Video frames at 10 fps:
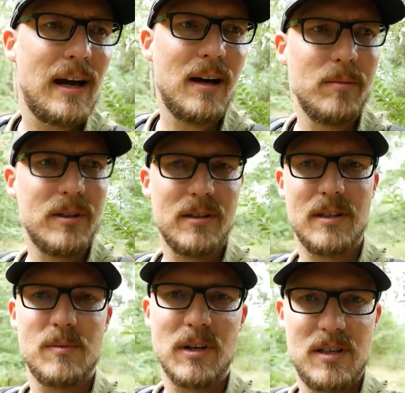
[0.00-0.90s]
Aber
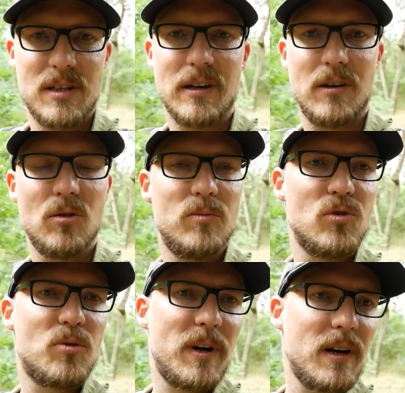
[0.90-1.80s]
das macht die Sache ja noch
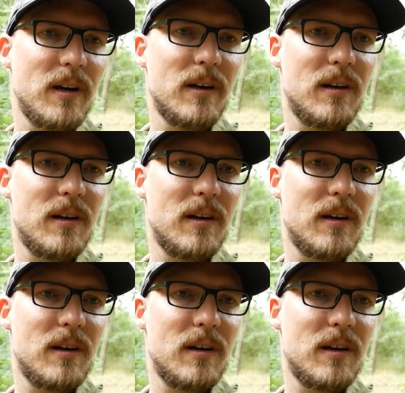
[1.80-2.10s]
umso spannender.